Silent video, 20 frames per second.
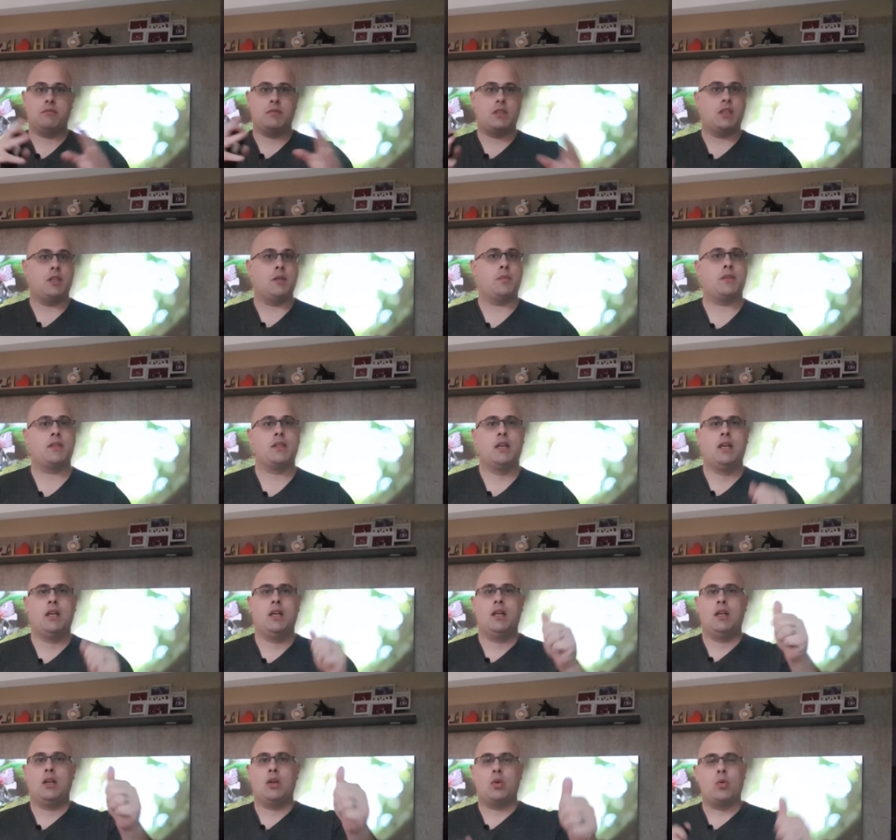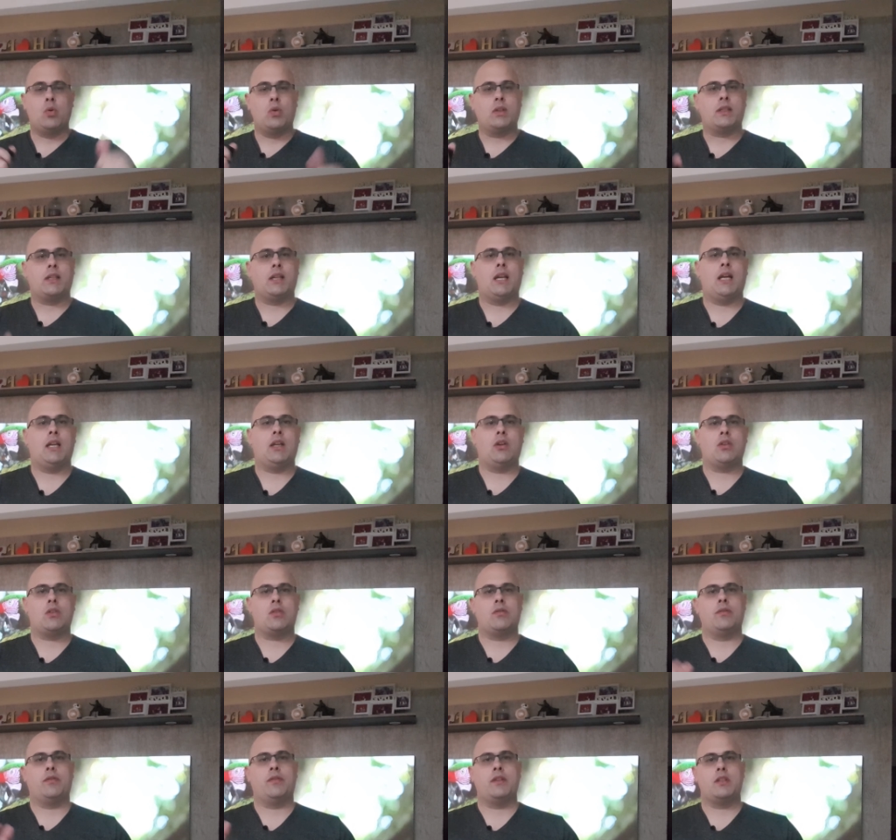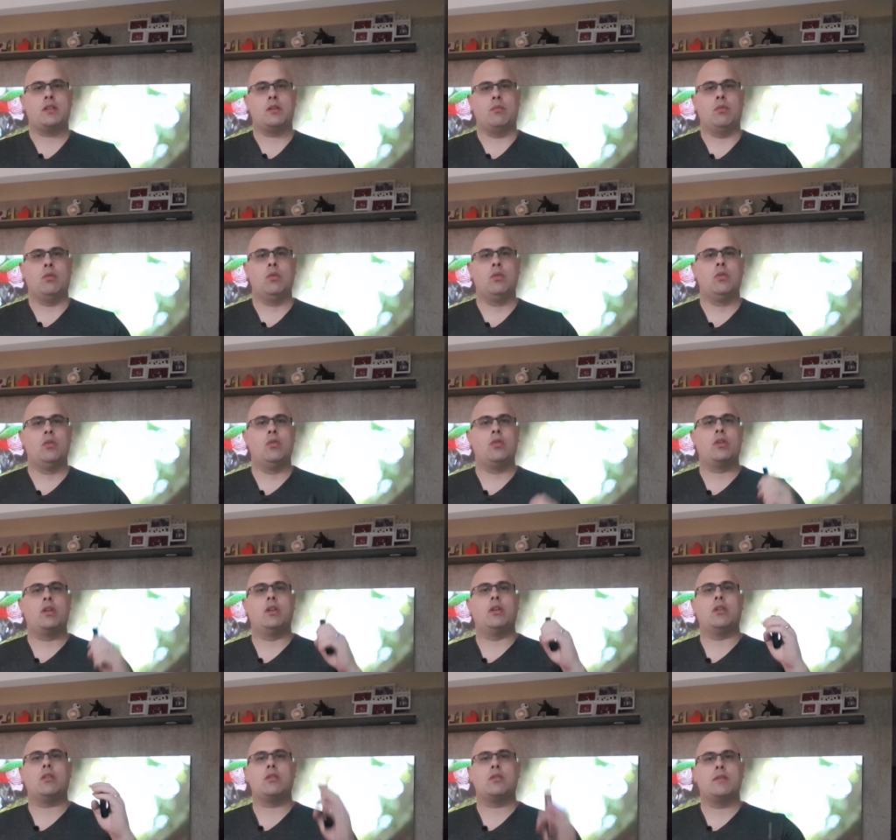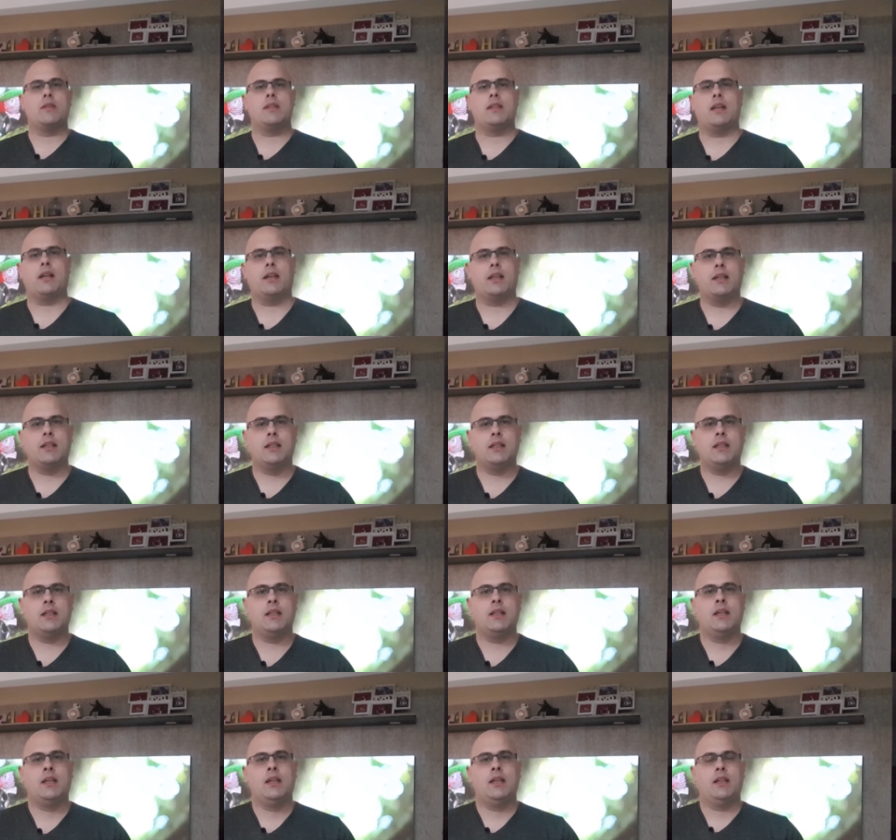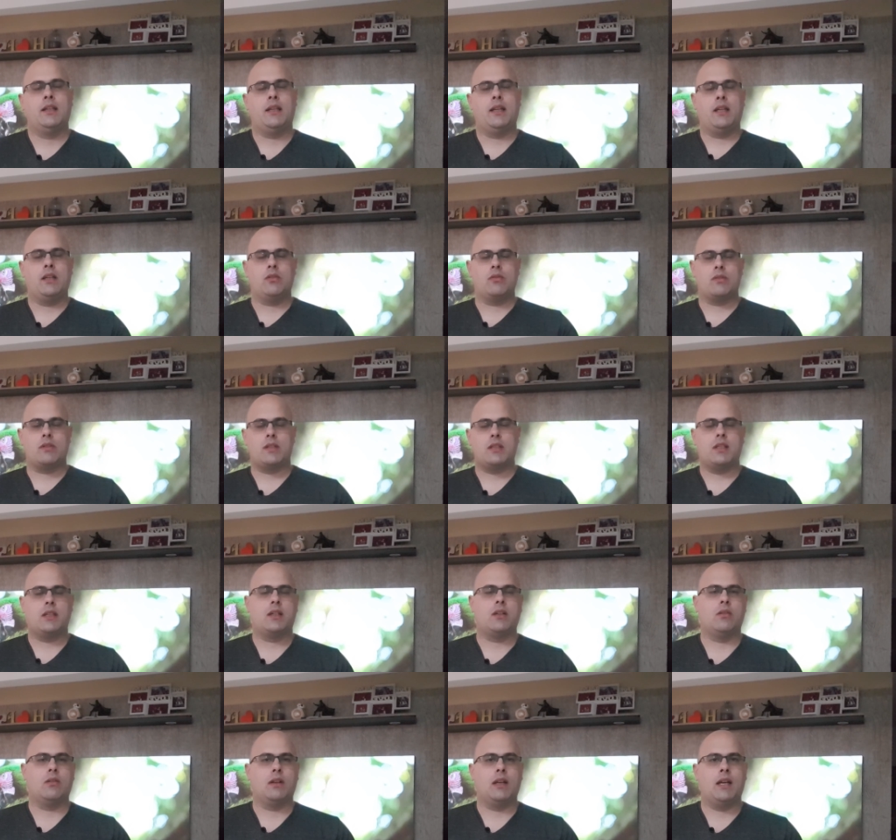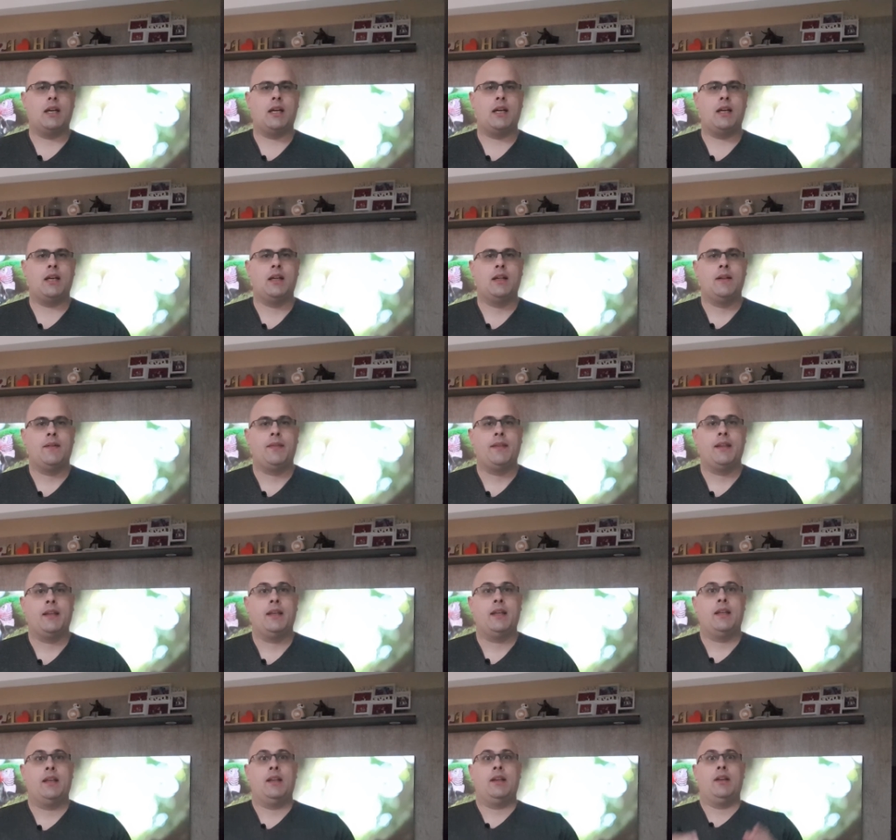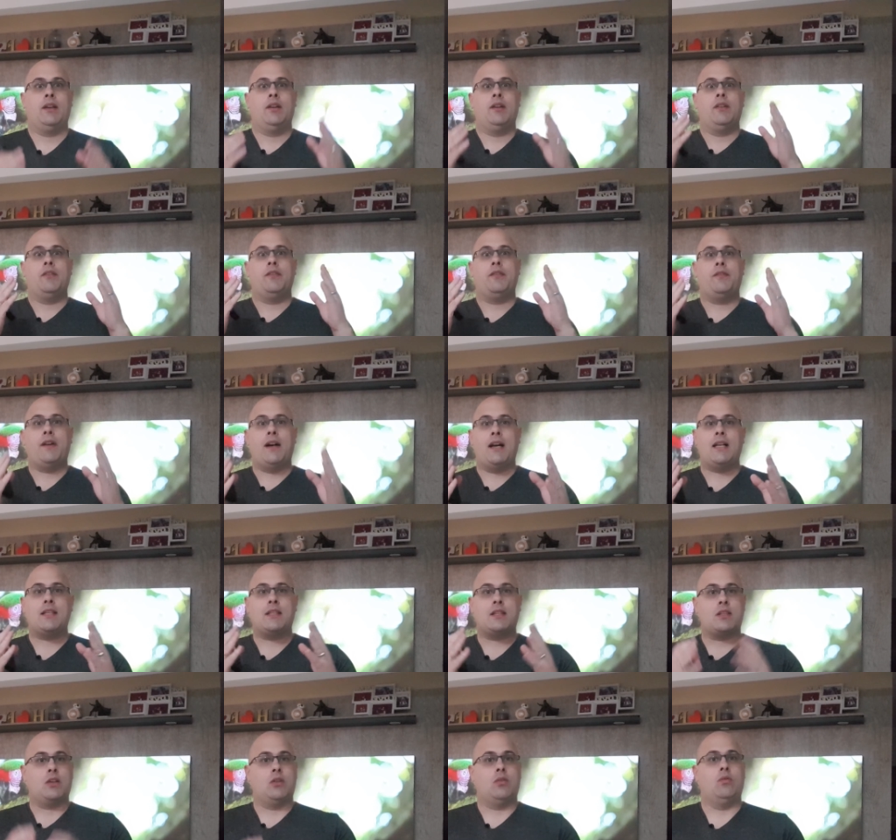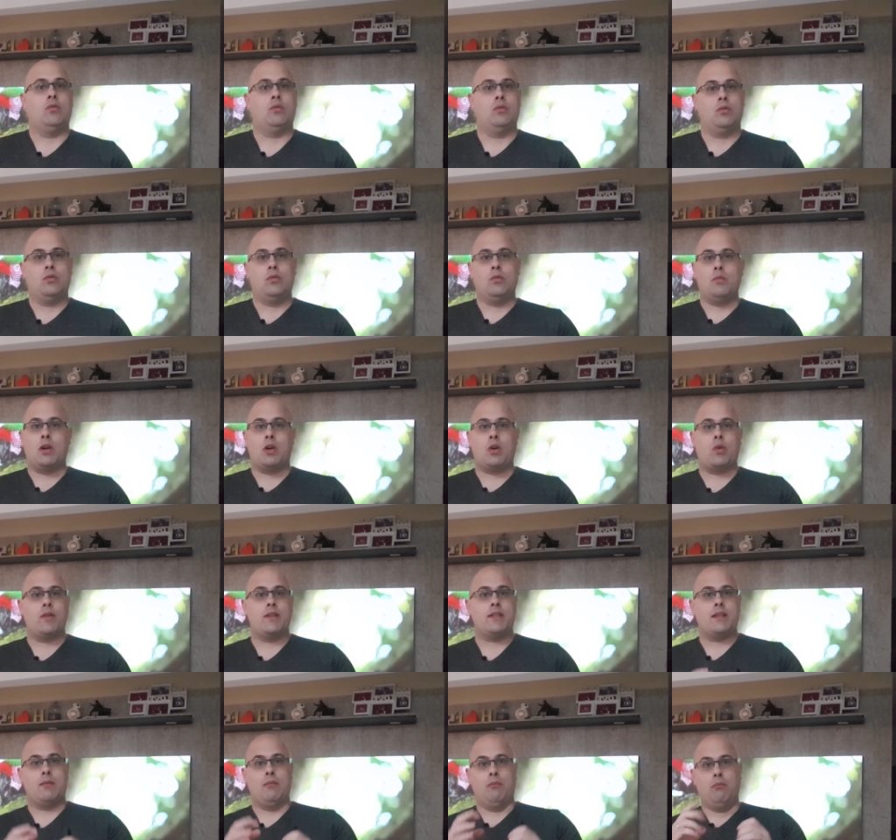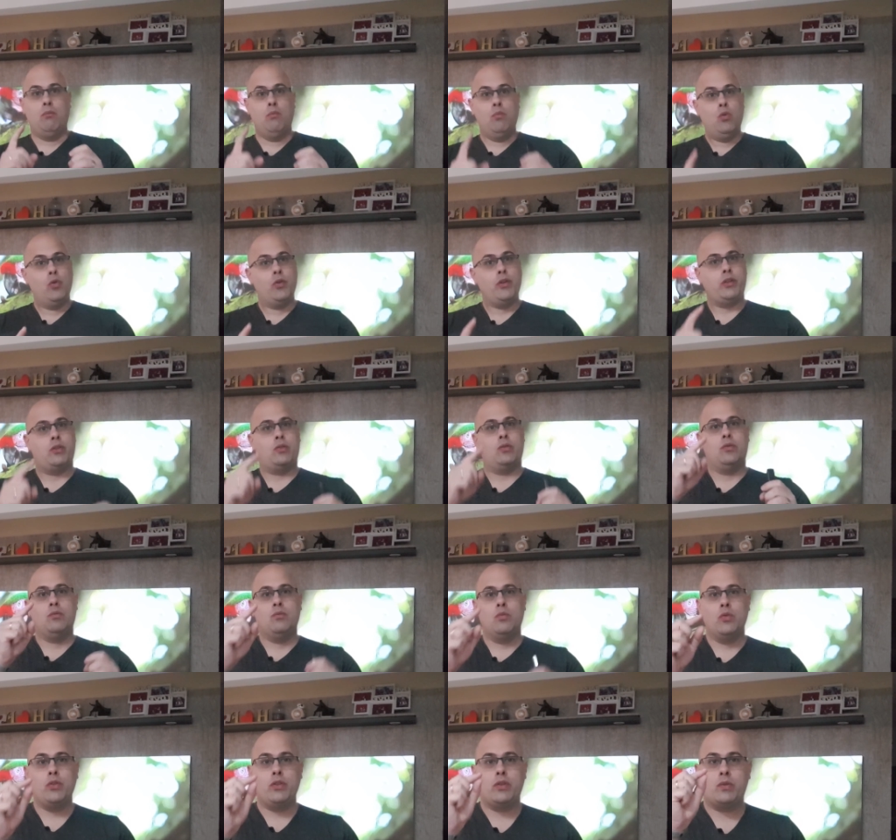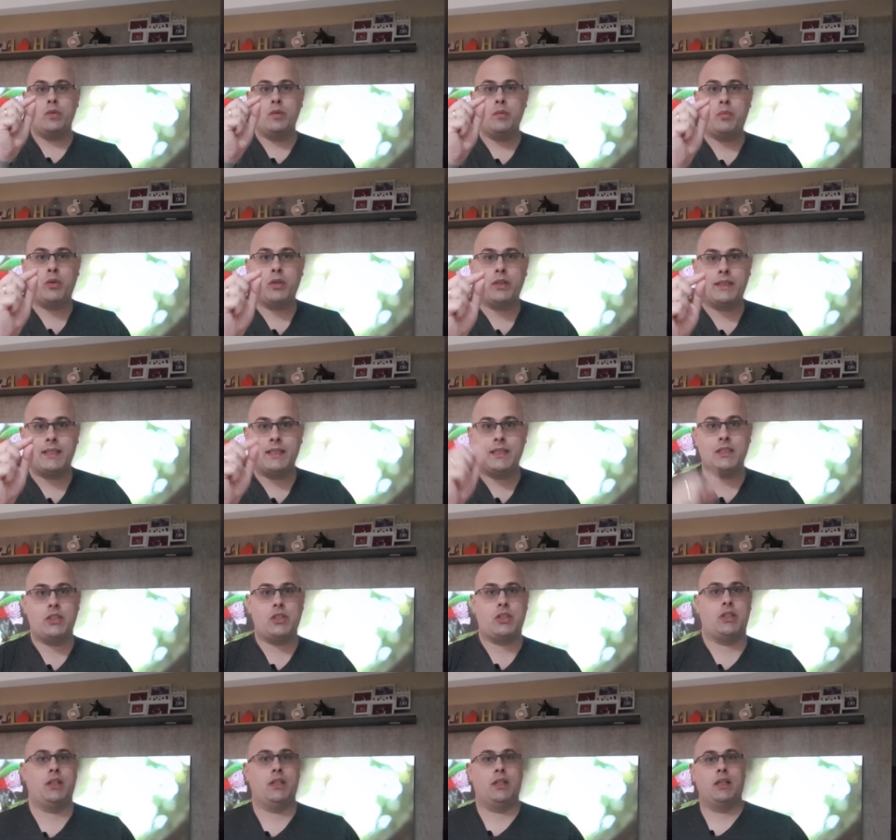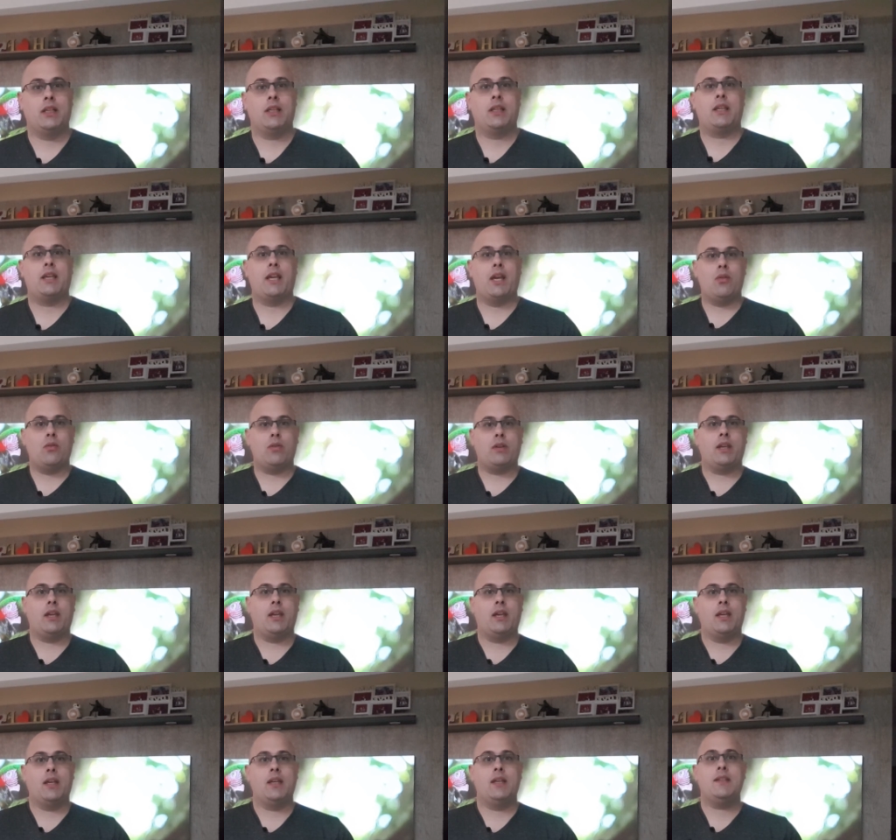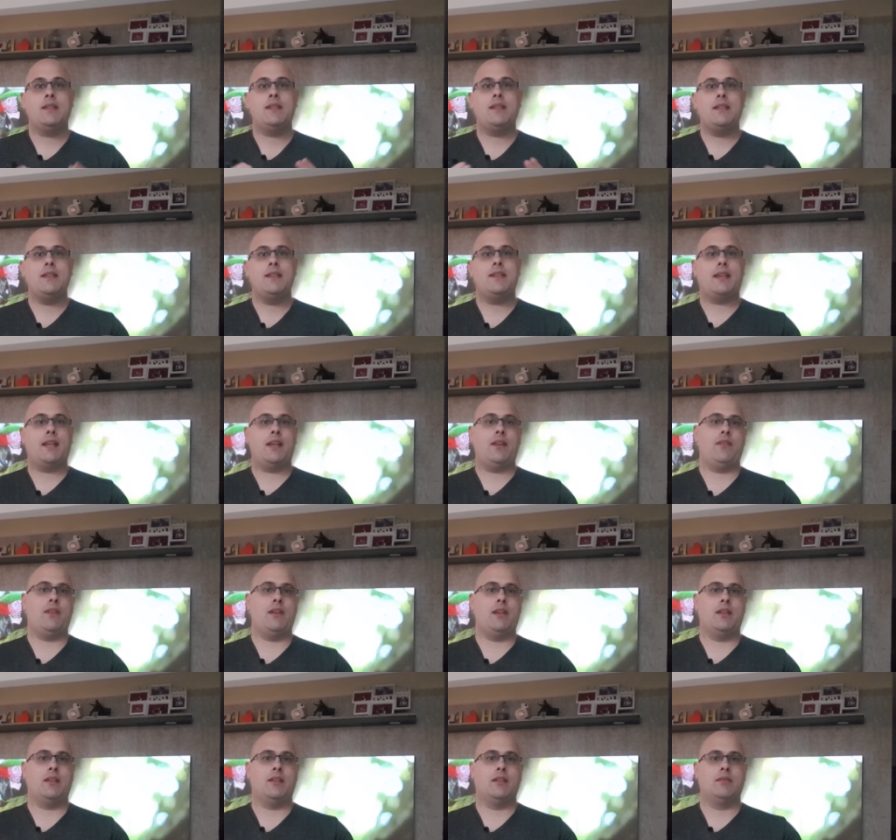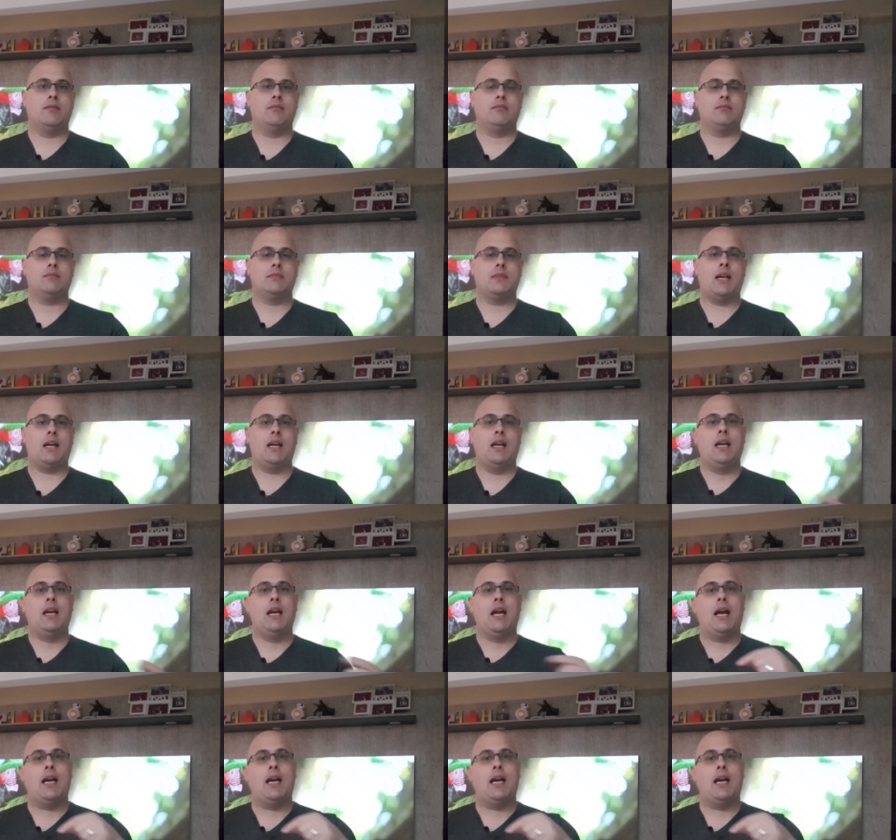Simples. Curta lá nosso Facebook, nosso Instagram, né? Nos sigam lá. Façam uma coisa muito, muito importante, que é o quê Se inscrever, tá?